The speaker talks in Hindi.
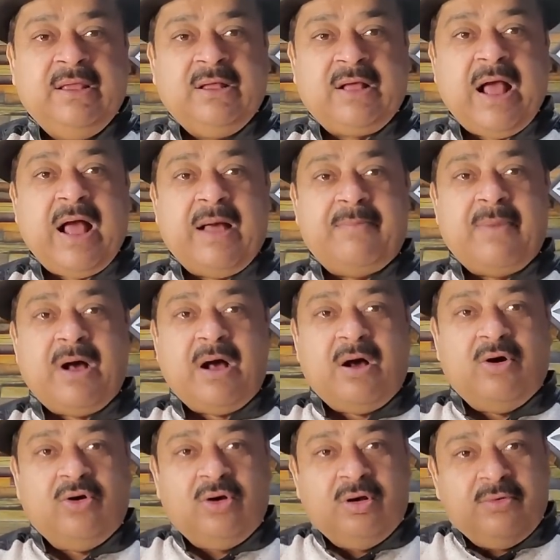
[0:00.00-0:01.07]
कामा
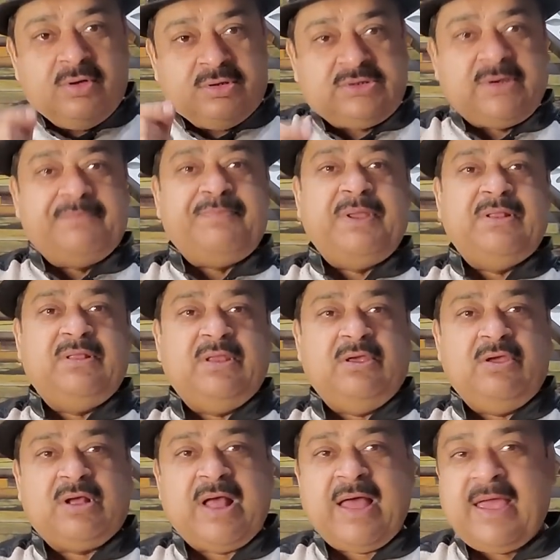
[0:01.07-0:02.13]
और सब बिंदी
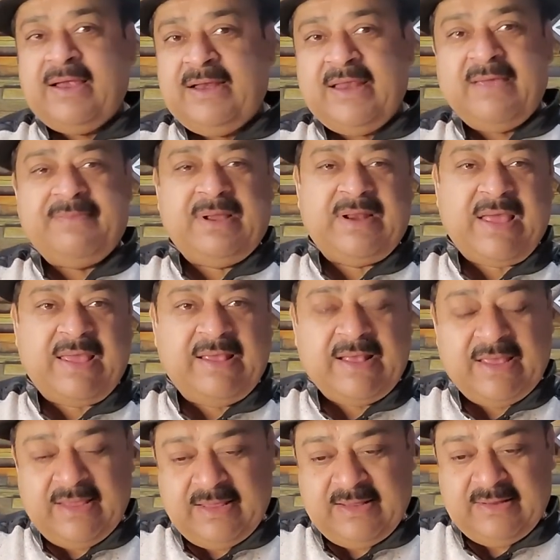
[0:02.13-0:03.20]
काहे के लिए बनाई
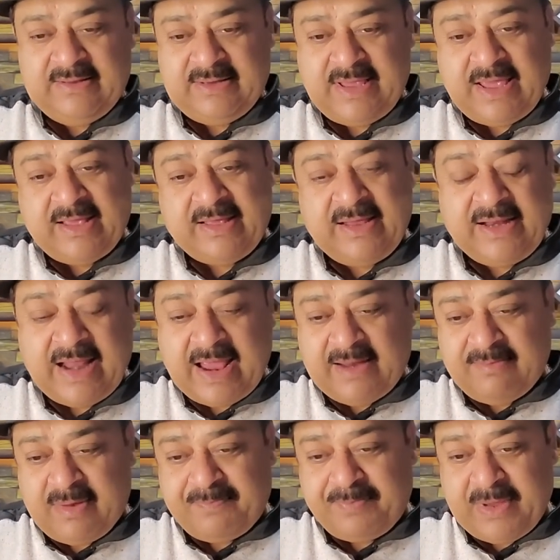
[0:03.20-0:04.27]
गई एक ही लाइन
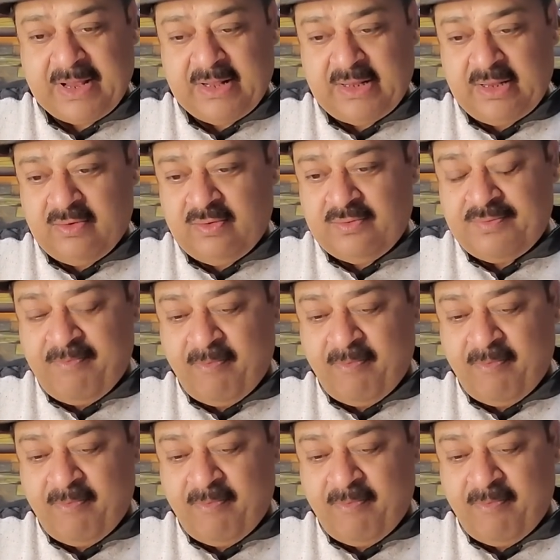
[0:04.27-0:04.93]
में पेल दियो